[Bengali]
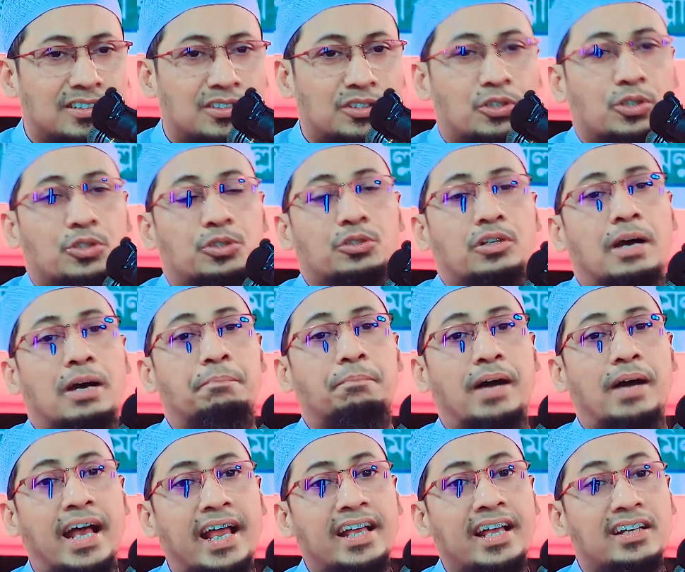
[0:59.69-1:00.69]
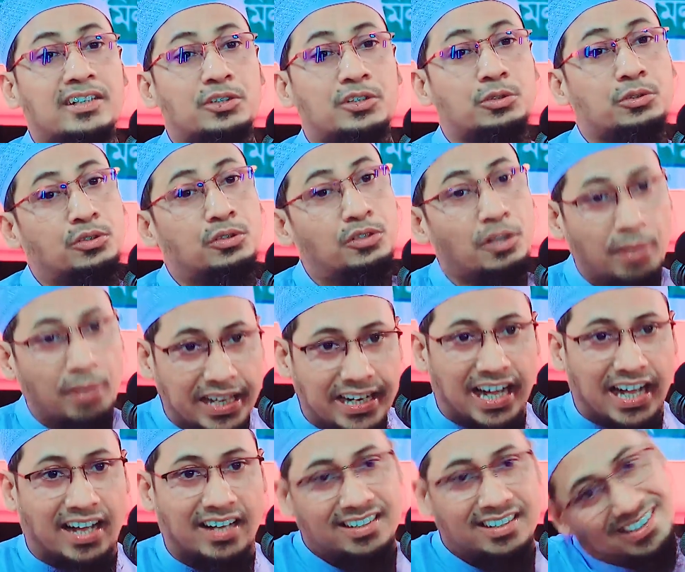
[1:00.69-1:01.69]
শ্বশুর আব্বায় শুদ্ধ
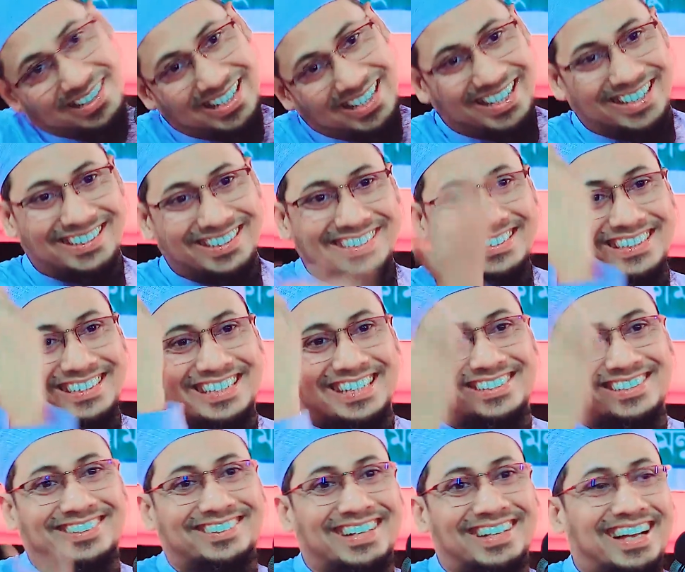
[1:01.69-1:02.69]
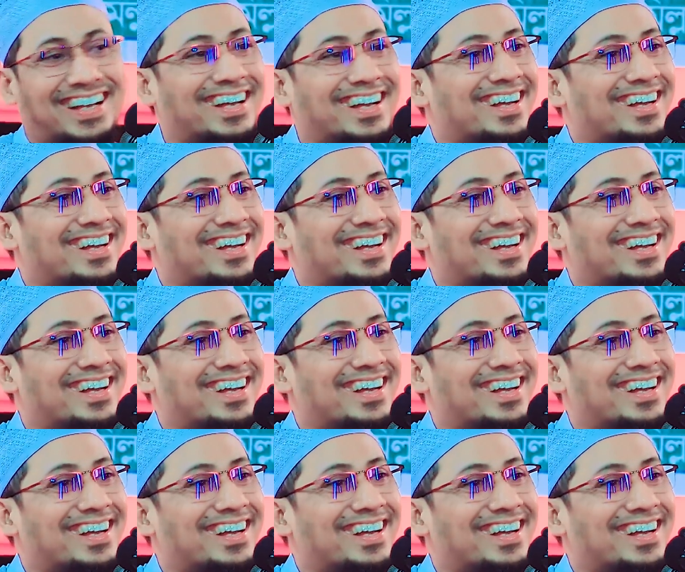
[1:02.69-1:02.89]
মাইরা হ্যাঁ নিচে শেষ করে